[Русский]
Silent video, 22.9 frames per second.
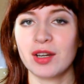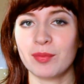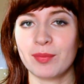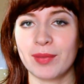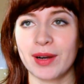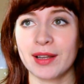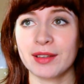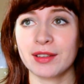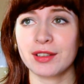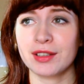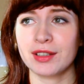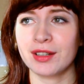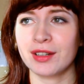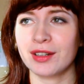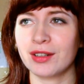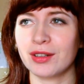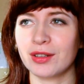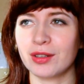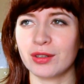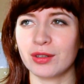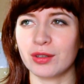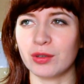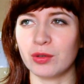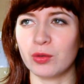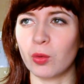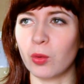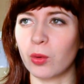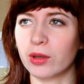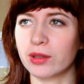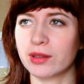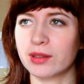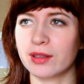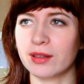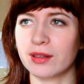Панка,
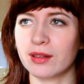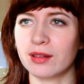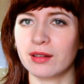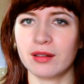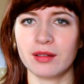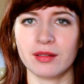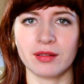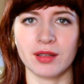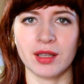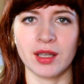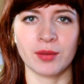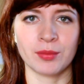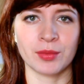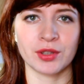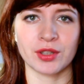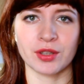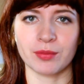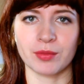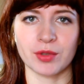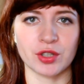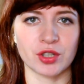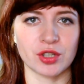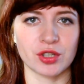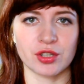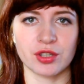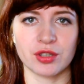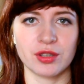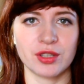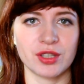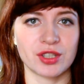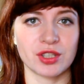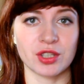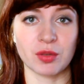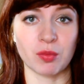гота, эмы там даже
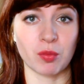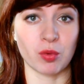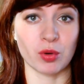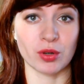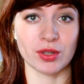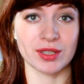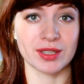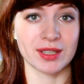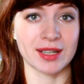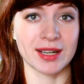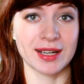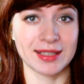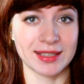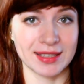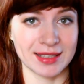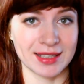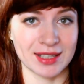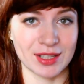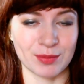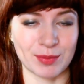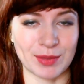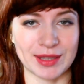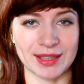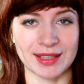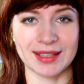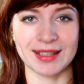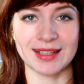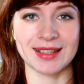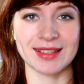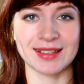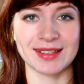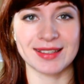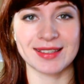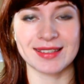до сих пор сохранились, мне так
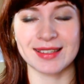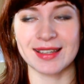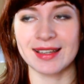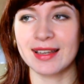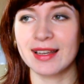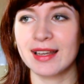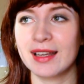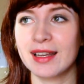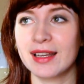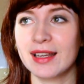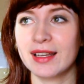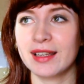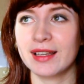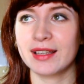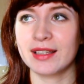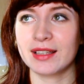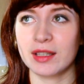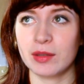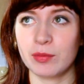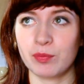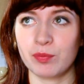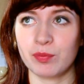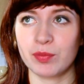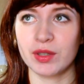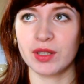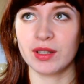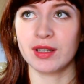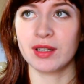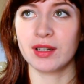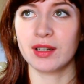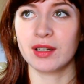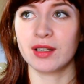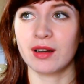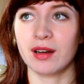кажется,
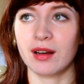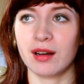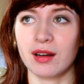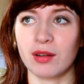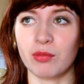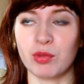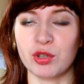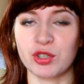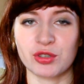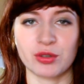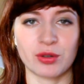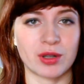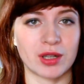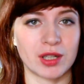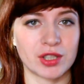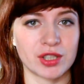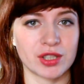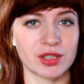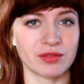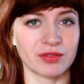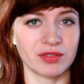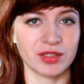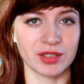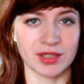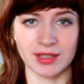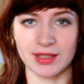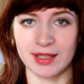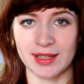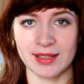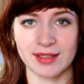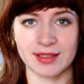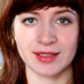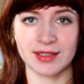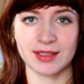хиппи, а, большое количество
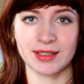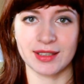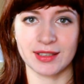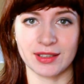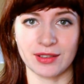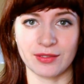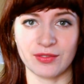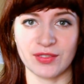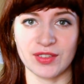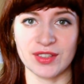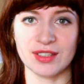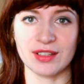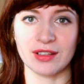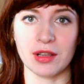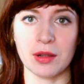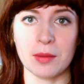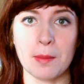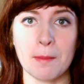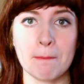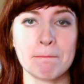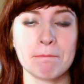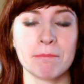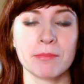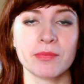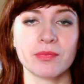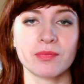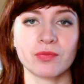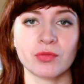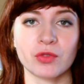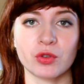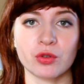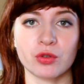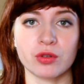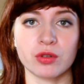дырдастых я там видела.
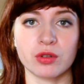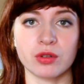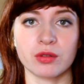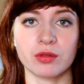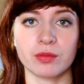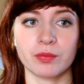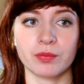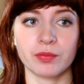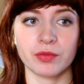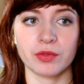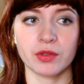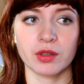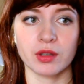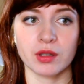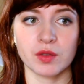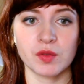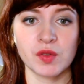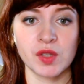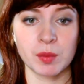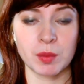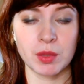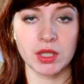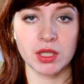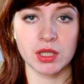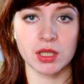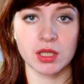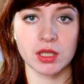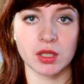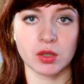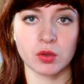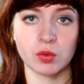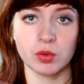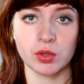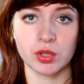То вы заметите
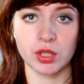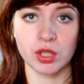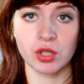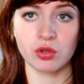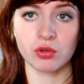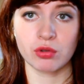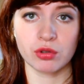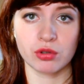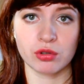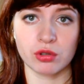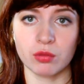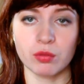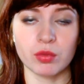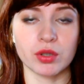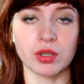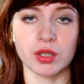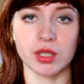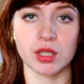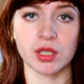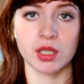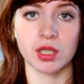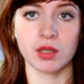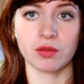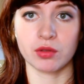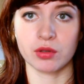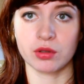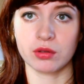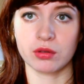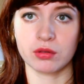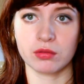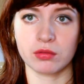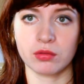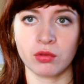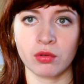такую интересную особенность. Я вот
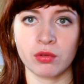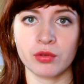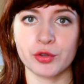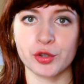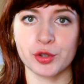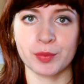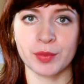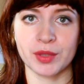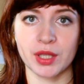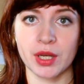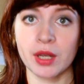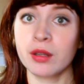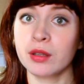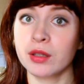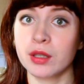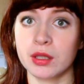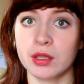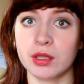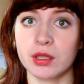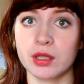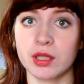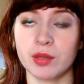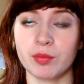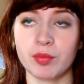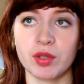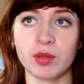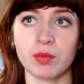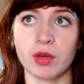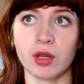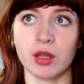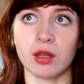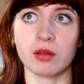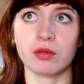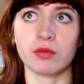долго смотрела на них и не
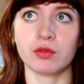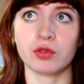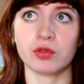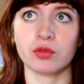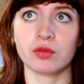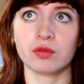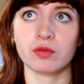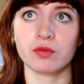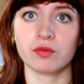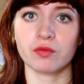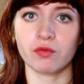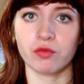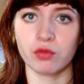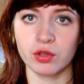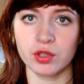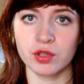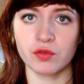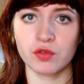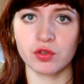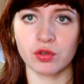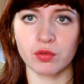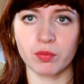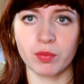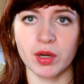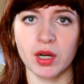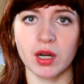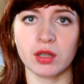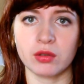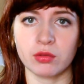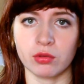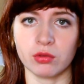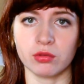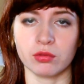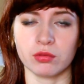понимала. Вот вроде все по
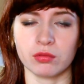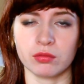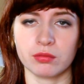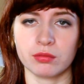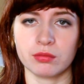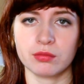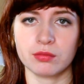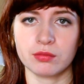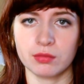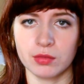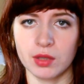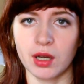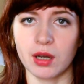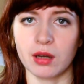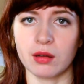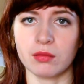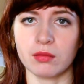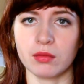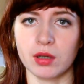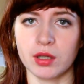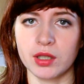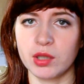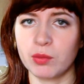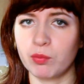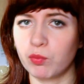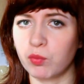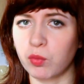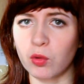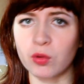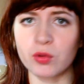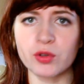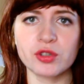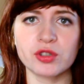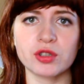канону. Да, они
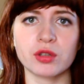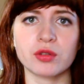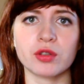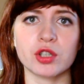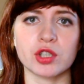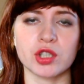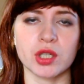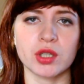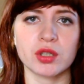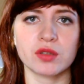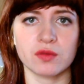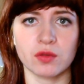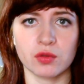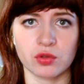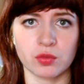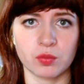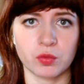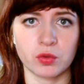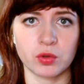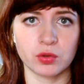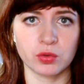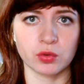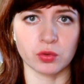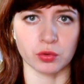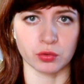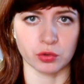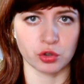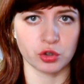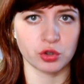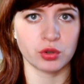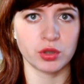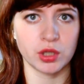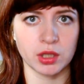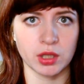полностью отражают свою субкультуру, но
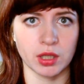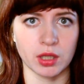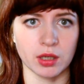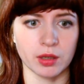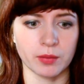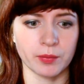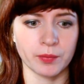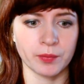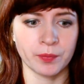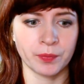что не так?